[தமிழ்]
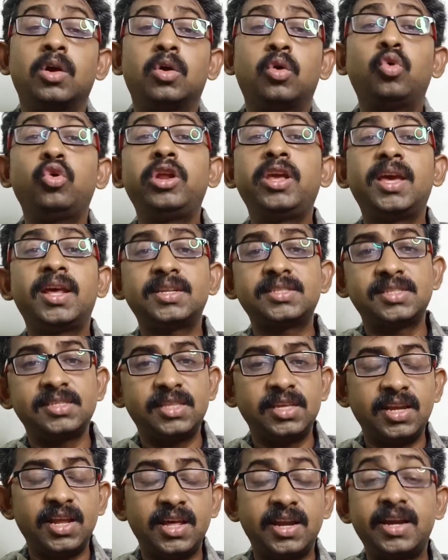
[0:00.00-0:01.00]
குடியரசு
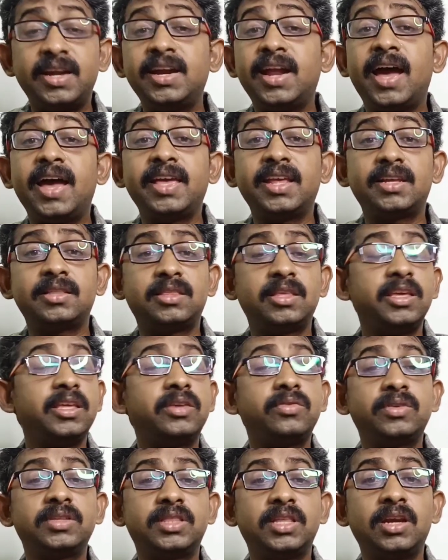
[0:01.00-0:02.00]
தின ரெண்டாயிரத்தி
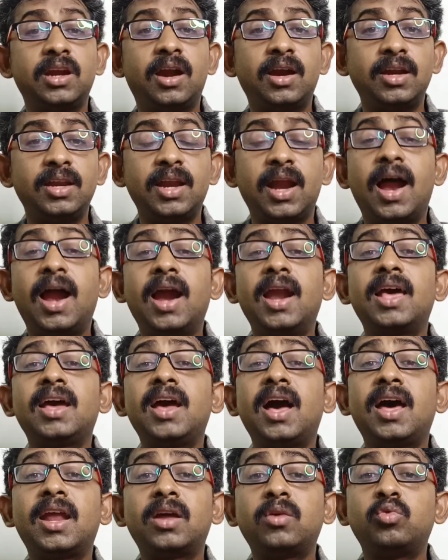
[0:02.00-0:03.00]
இருபத்தி நாலில்
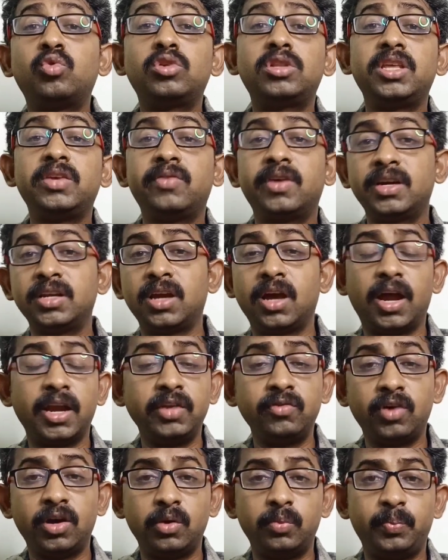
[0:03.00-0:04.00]
அலங்கார ஊர்தி வணி
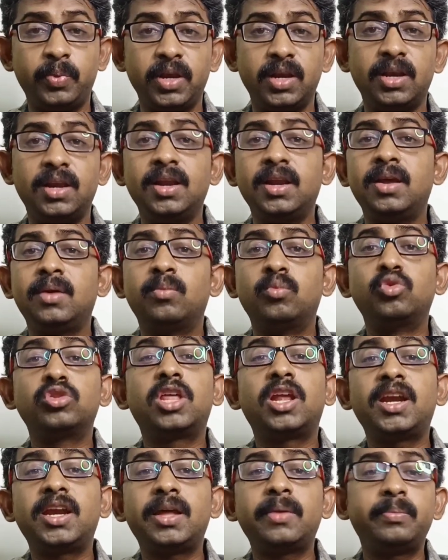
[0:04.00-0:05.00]
அணிவகுப்பில்
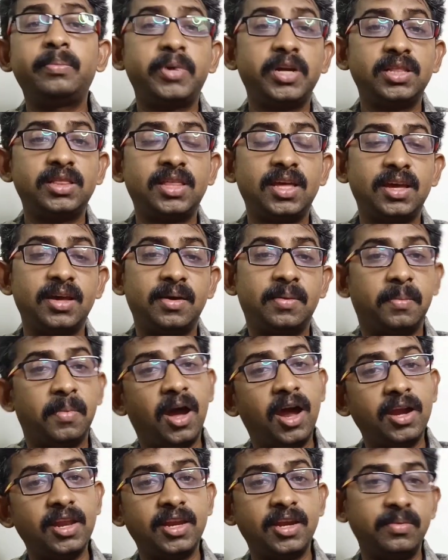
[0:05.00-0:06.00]
முதலிடம் பிடித்த
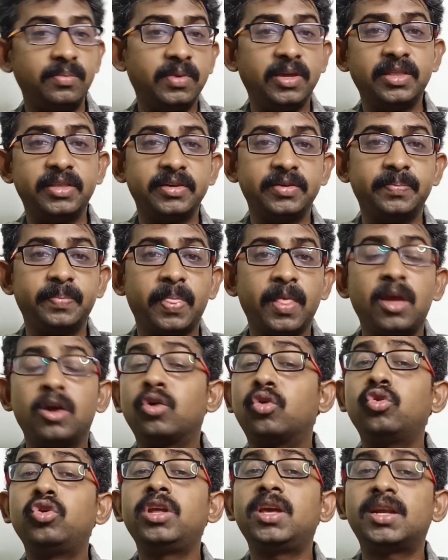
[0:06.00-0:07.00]
மாநிலம் எது
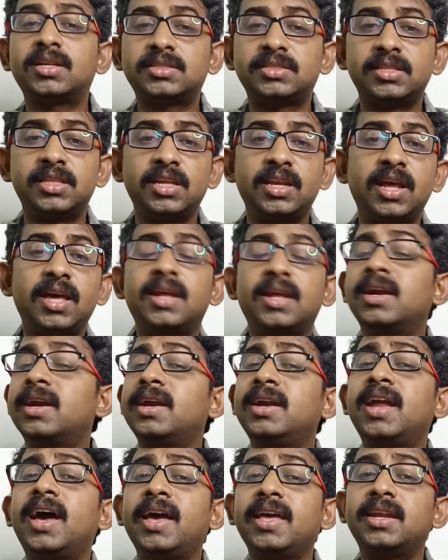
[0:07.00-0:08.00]
குடியரசு தின
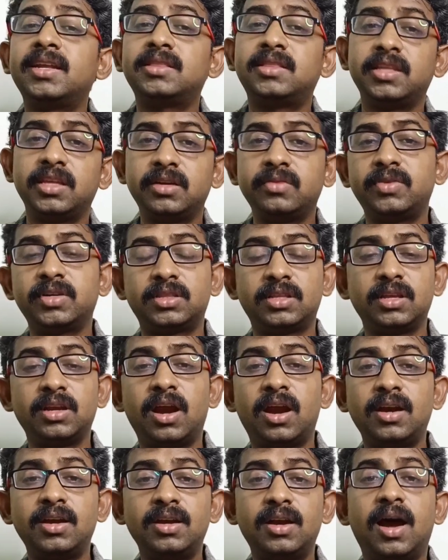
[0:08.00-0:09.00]
ரெண்டாயிரத்தி இருபத்தி
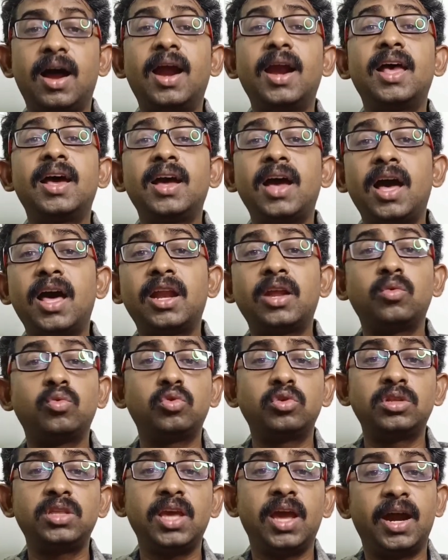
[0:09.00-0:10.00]
நாலு அலங்கார
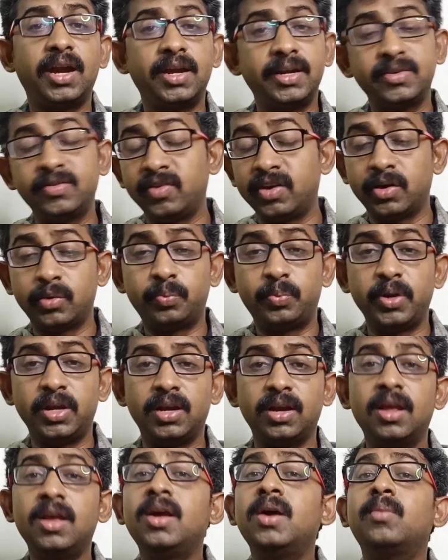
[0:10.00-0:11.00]
ஊர்தி
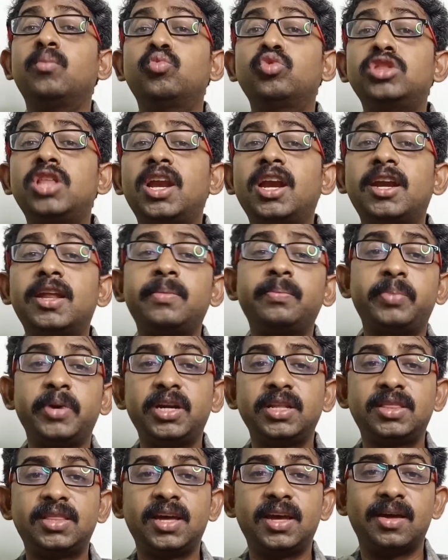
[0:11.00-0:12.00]
அணிவகுப்பில் முதலிடம்
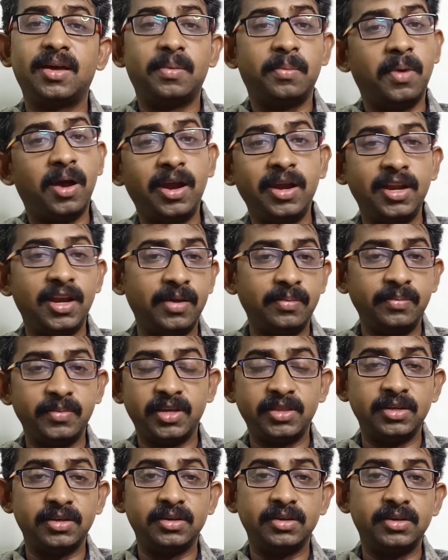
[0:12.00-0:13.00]
பிடித்த மாநிலம் எது